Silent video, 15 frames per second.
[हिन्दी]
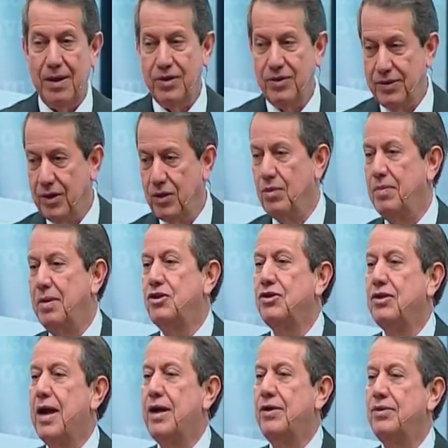अनंत
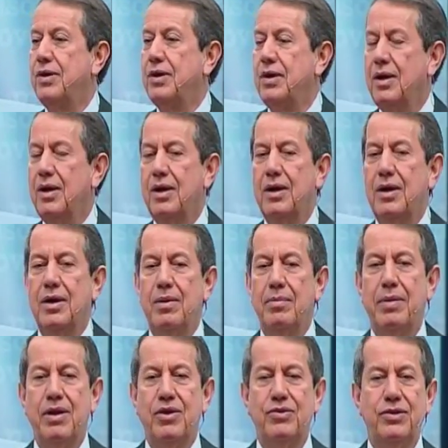पाप करेगा
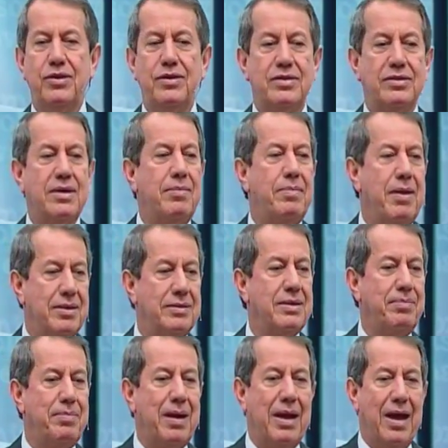उन्हें यह वचन
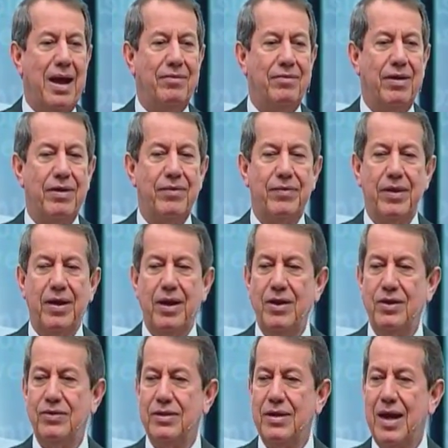जानने की
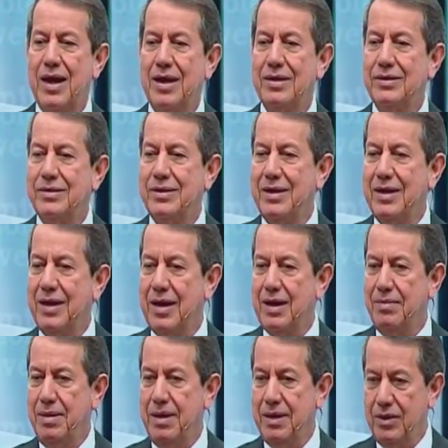आवश्यकता है वो असल में
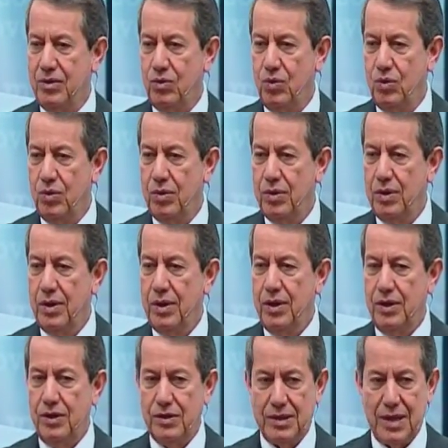उकसा रहे
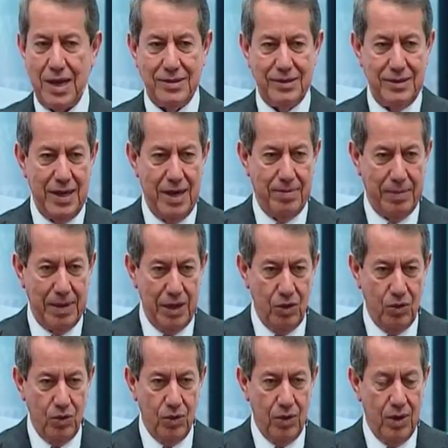हैं वो खुल रहे
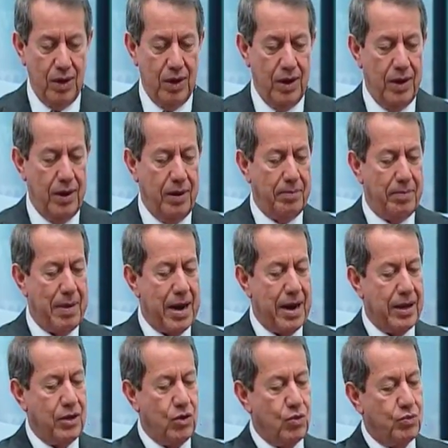हैं ताकि
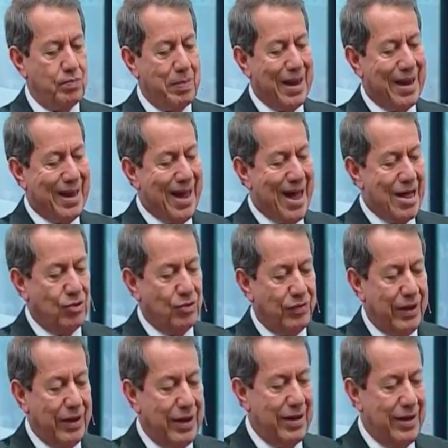उनके पापमय
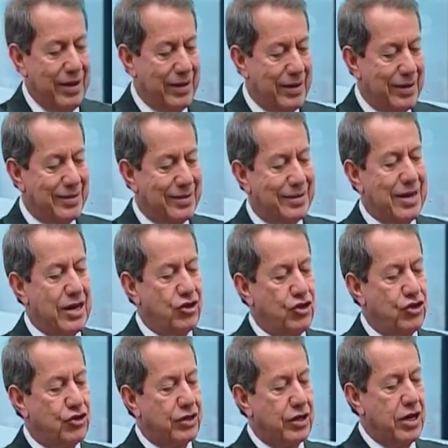काम
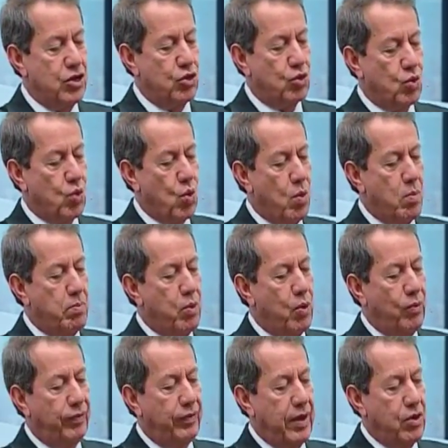लोहे की टांकी से
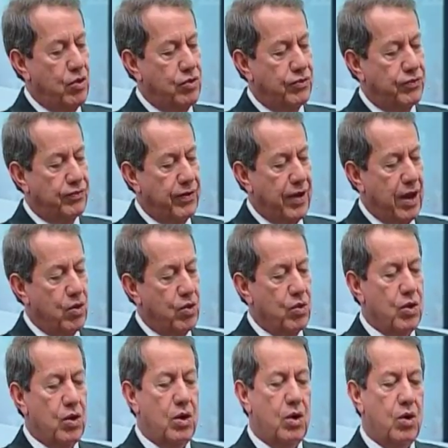लिखे गए हैं
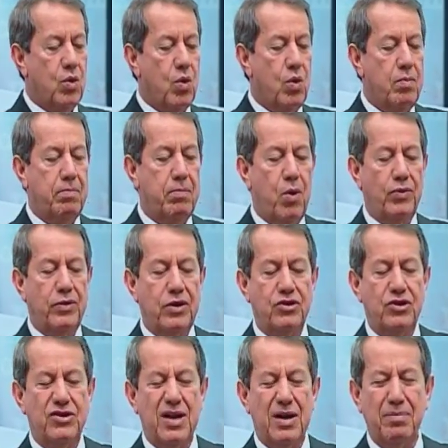हीरे की नोक
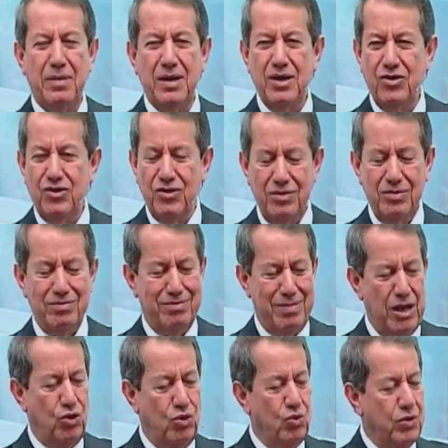से जो
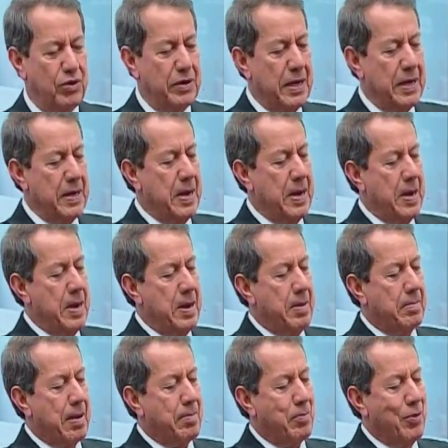बहुत कठिन है
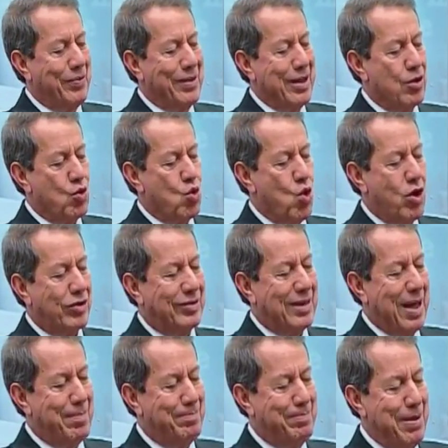ताकि वो उनके
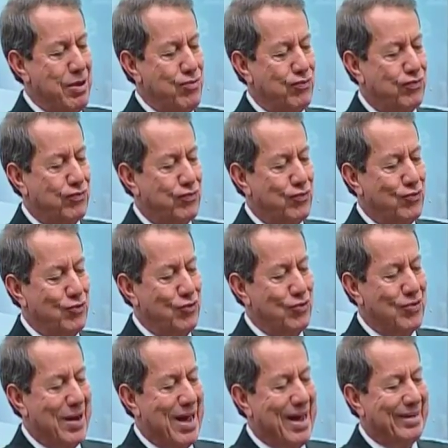हृदय रूपी पटिया में
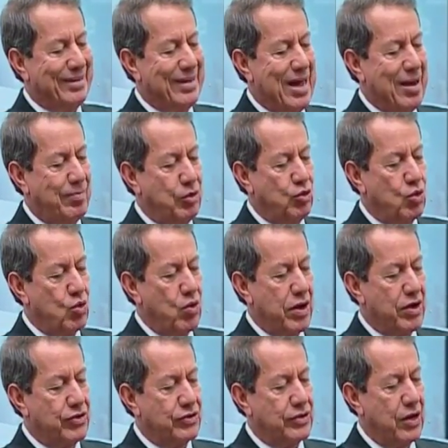गहरे रूप से खुदा
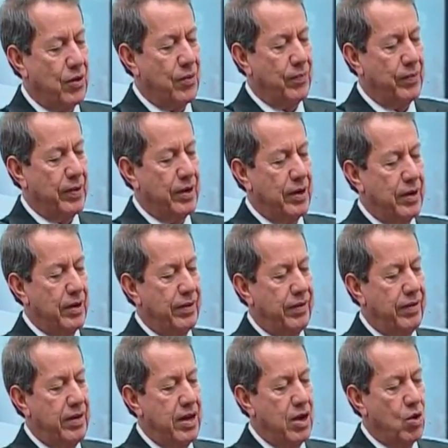हुआ है
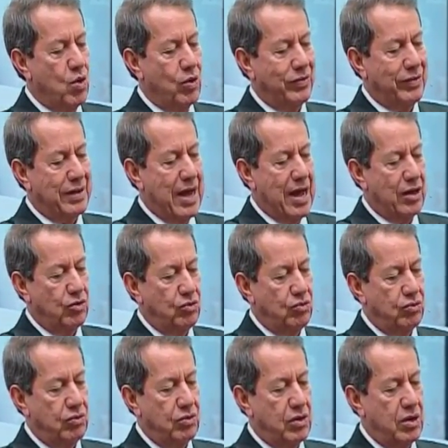मैं पराजित हूं